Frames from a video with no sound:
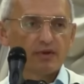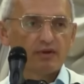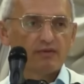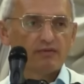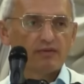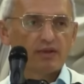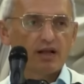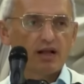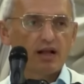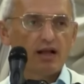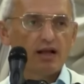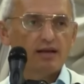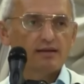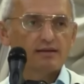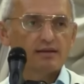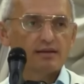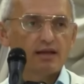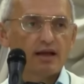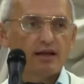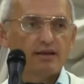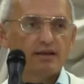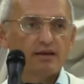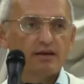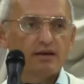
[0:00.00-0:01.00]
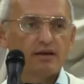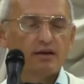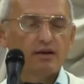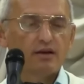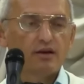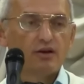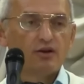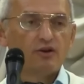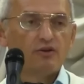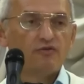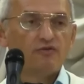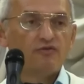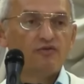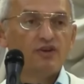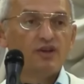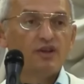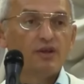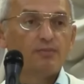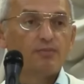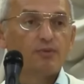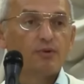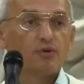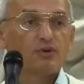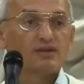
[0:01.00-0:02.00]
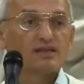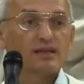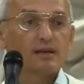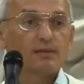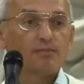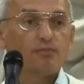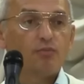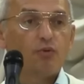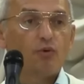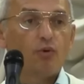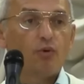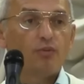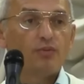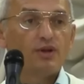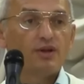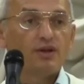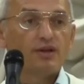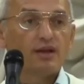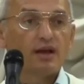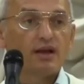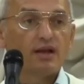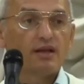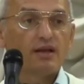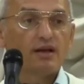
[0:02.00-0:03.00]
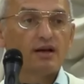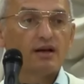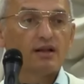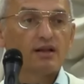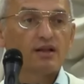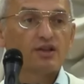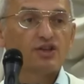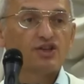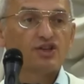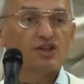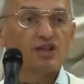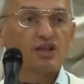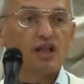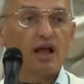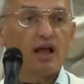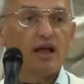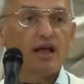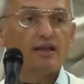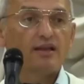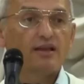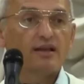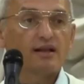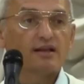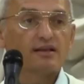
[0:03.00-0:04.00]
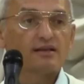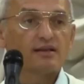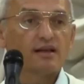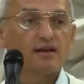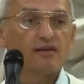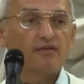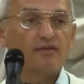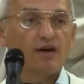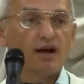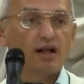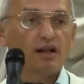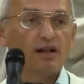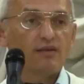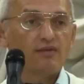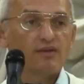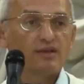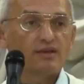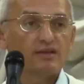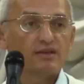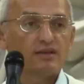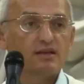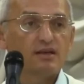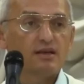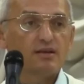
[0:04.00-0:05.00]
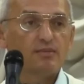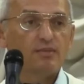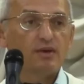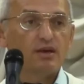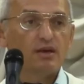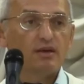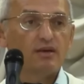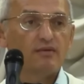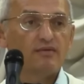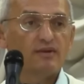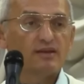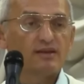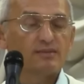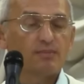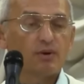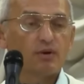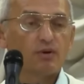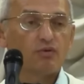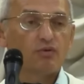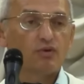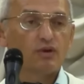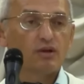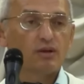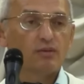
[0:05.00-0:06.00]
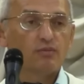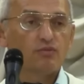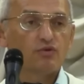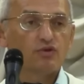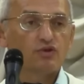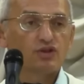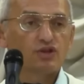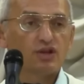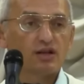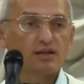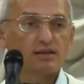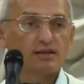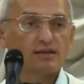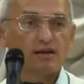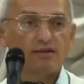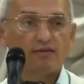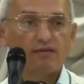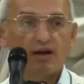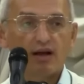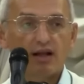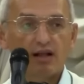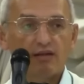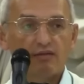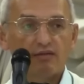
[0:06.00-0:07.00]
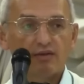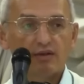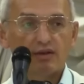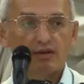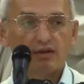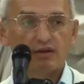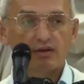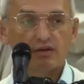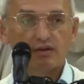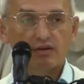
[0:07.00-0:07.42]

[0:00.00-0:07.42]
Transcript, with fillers: Вторая стадия, вы не просто помните о них, а начинаете разговаривать с ними, и вы спокойно можете разговаривать.